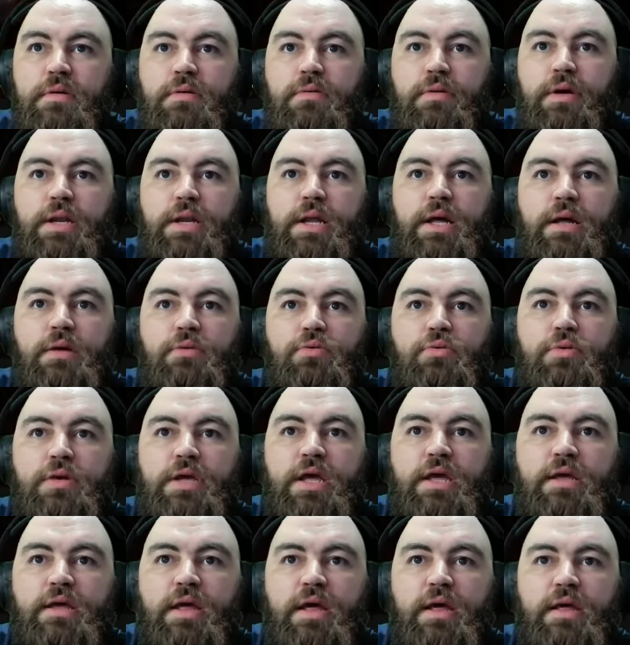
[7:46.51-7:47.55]
Olha lá, o
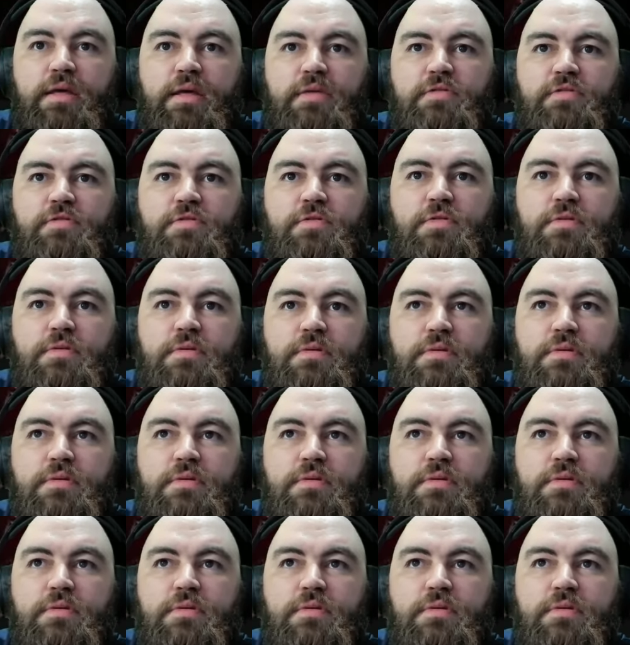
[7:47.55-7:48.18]
que que é isso?